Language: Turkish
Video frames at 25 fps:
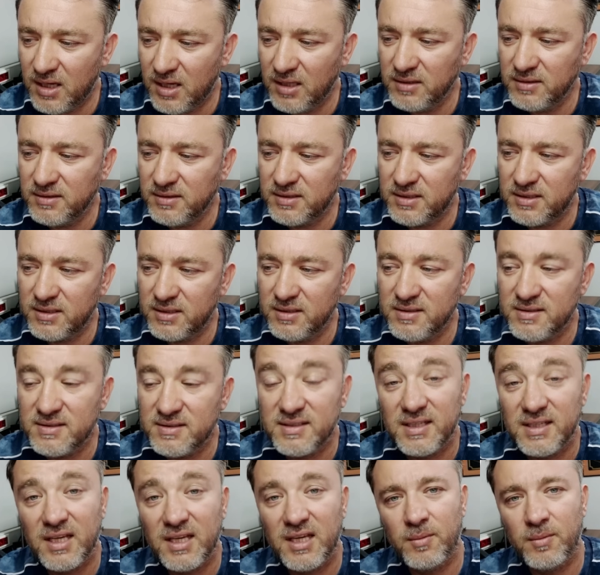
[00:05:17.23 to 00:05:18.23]
Kaldı ki
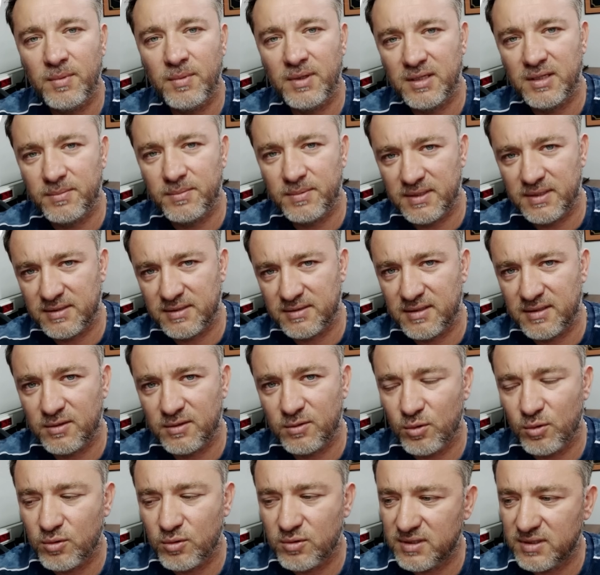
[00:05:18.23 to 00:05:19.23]
SM ile
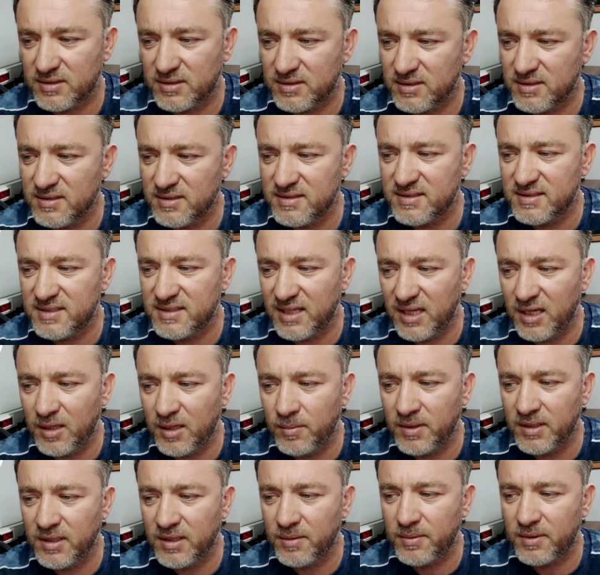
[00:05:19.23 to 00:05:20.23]
birazdan göreceksiniz. SM
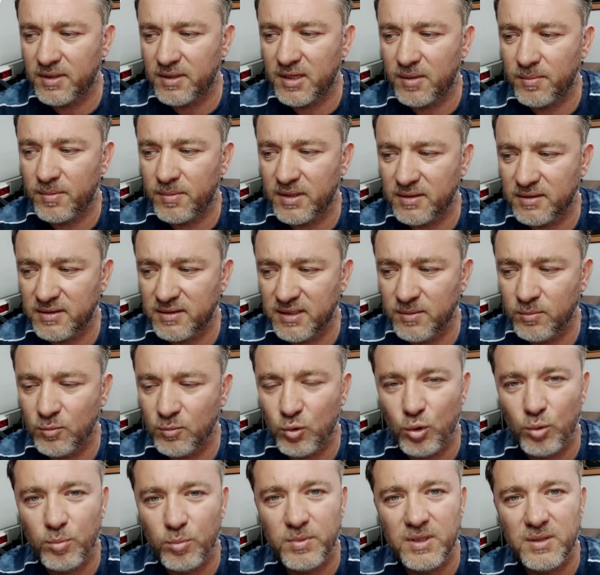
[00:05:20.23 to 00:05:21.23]
ile beraber
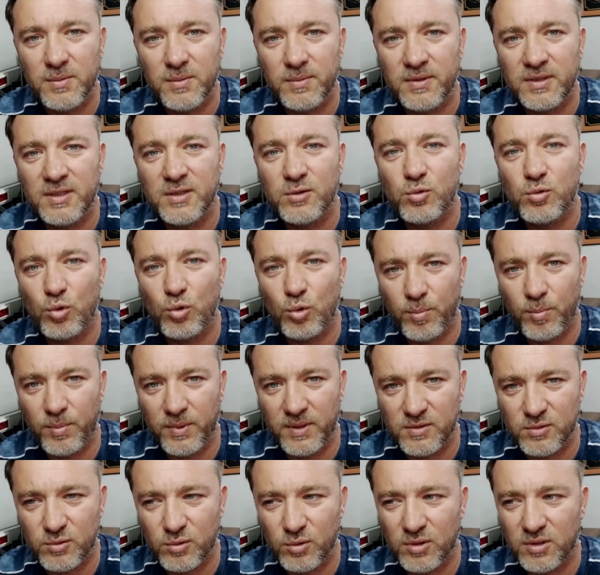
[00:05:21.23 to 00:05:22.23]
Kimco birbirine çok
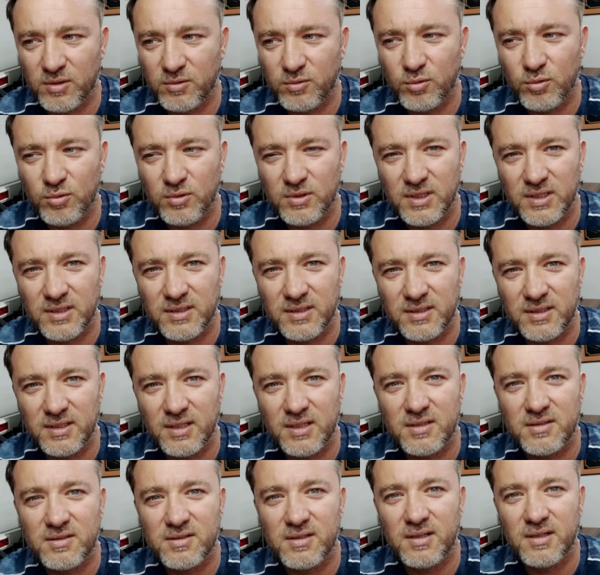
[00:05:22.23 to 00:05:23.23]
benziyor. Yani
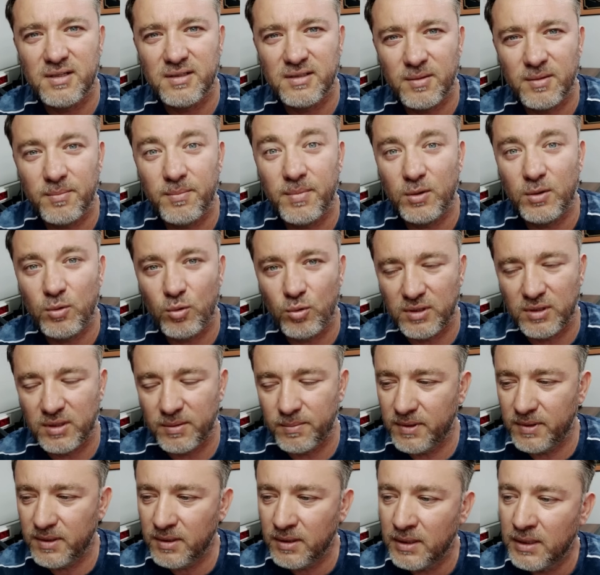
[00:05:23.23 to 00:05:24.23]
Türkiye'deki Arçelik'le Beko
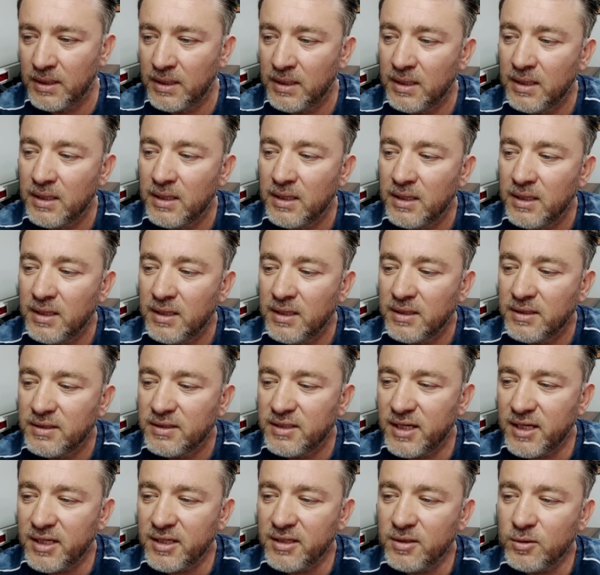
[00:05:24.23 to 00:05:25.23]
gibi.
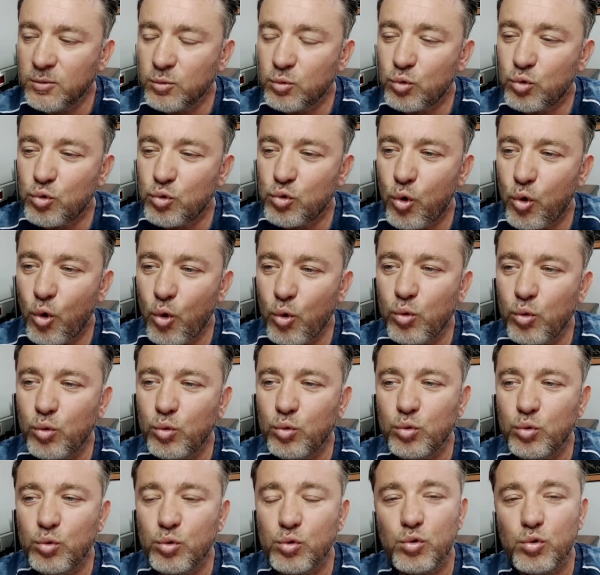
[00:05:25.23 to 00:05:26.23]
Yani çok
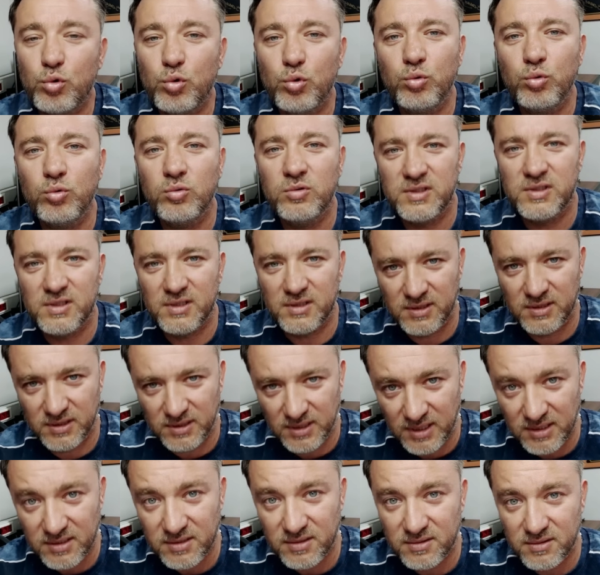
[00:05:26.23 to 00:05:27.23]
uzun
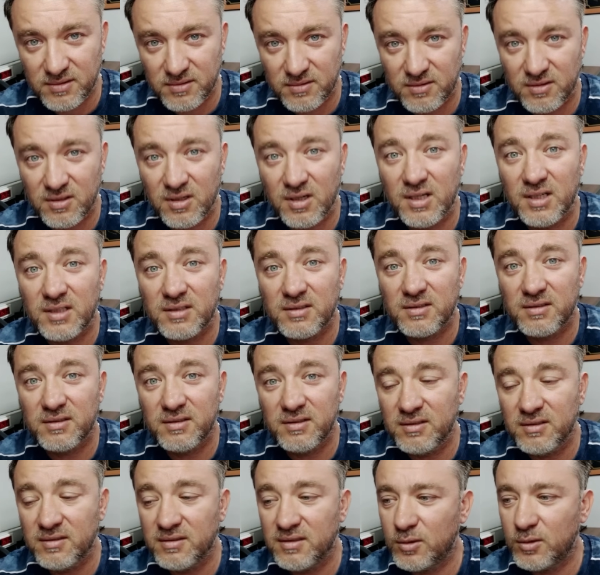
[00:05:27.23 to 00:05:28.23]
yıllar
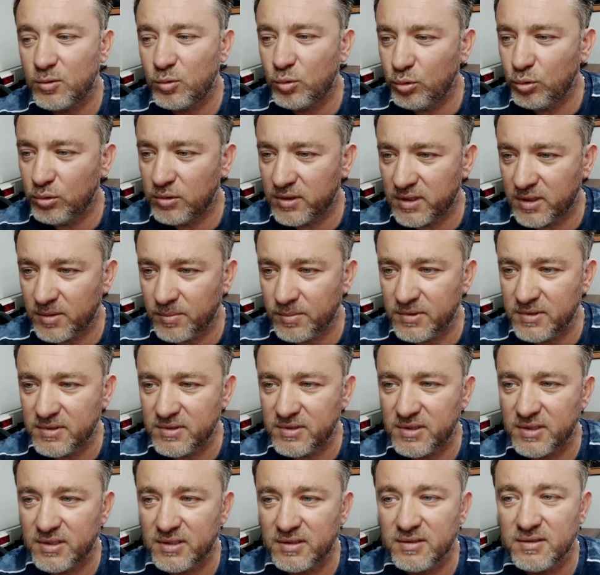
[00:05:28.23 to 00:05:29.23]
rahatlıkla
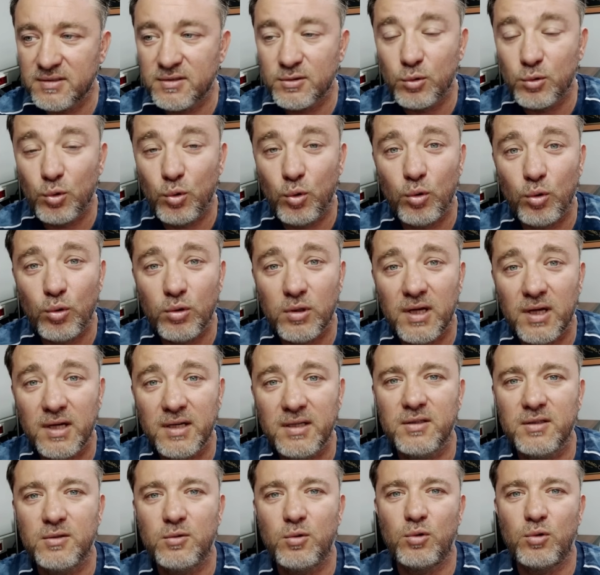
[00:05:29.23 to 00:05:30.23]
kullanabileceğiniz
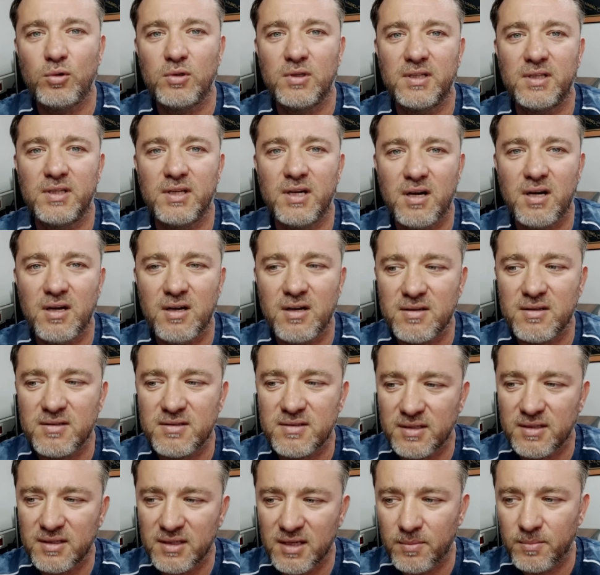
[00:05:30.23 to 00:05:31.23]
kolay kolay
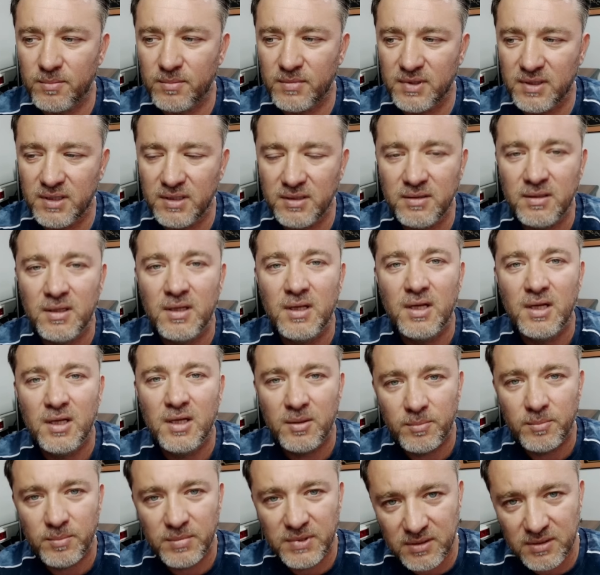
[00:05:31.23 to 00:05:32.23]
arıza yapmayan
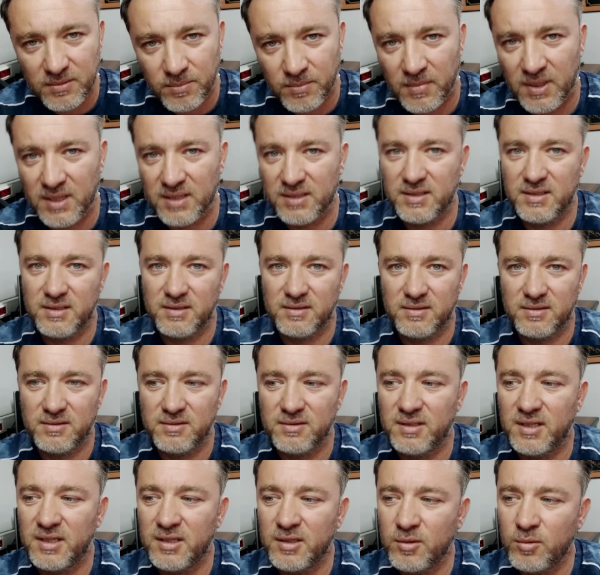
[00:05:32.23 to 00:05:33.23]
bir
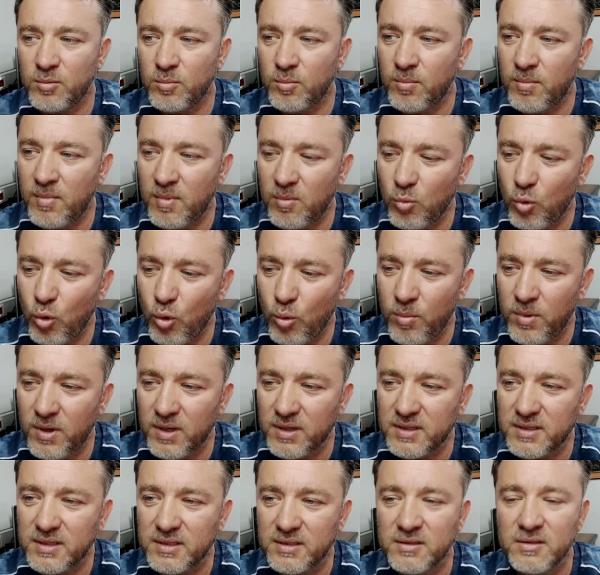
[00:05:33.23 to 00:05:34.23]
markadır. Yani o
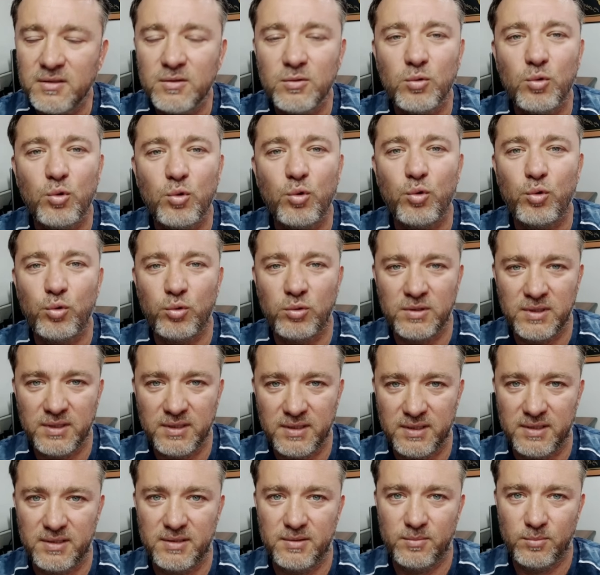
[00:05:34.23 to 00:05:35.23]
markanın
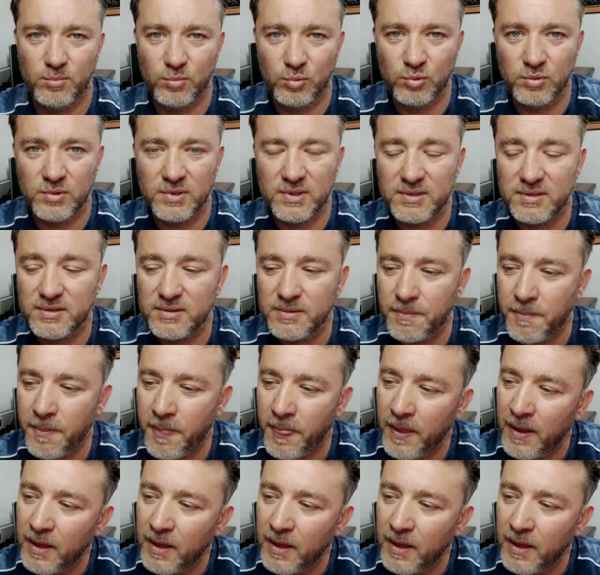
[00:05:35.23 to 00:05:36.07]
ürünleri bunlar.